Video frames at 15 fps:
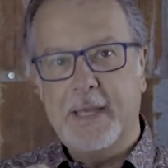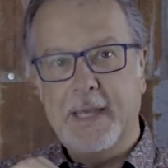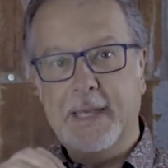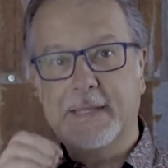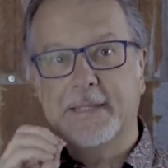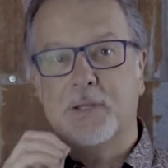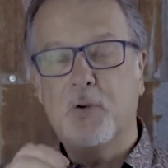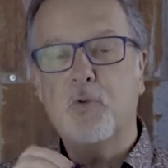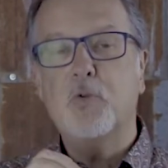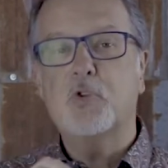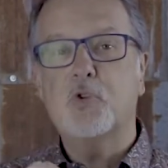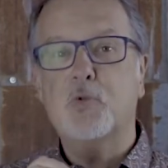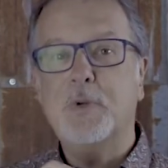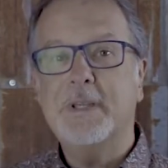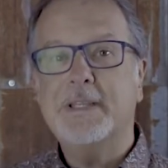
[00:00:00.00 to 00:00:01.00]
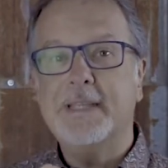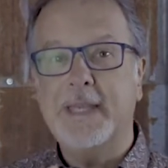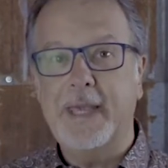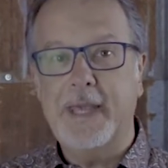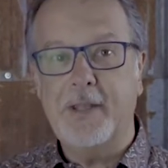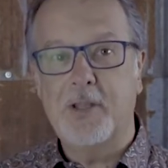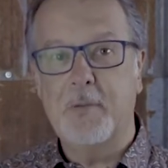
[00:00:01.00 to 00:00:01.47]
et si on suit
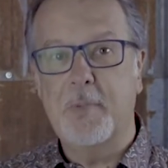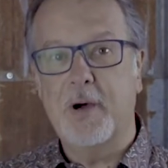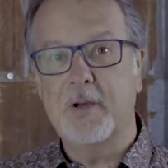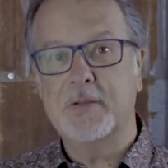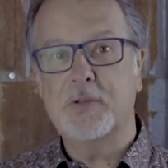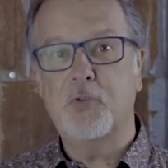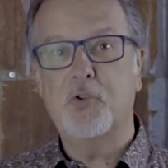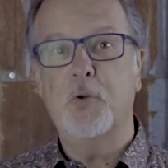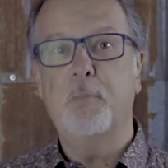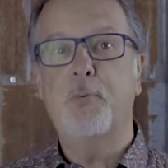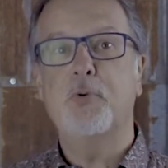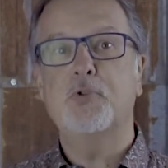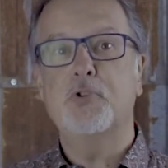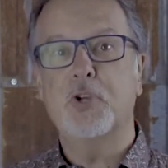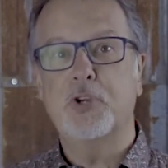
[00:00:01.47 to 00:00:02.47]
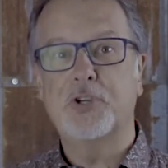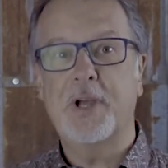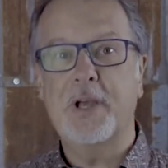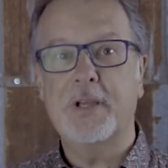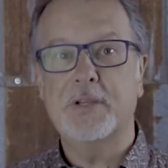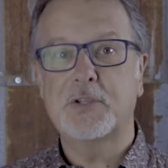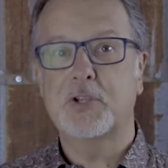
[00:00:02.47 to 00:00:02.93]
ces règles de base on a plus de
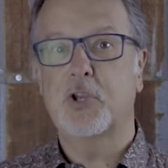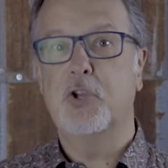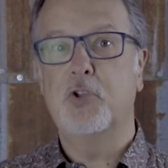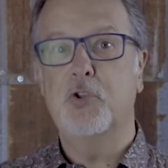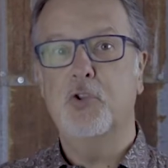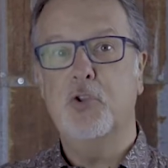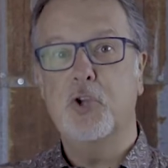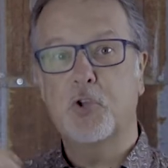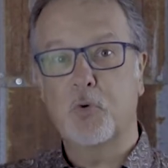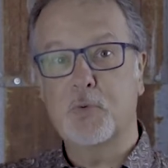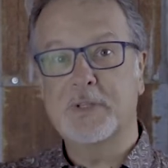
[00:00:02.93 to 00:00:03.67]
chances que notre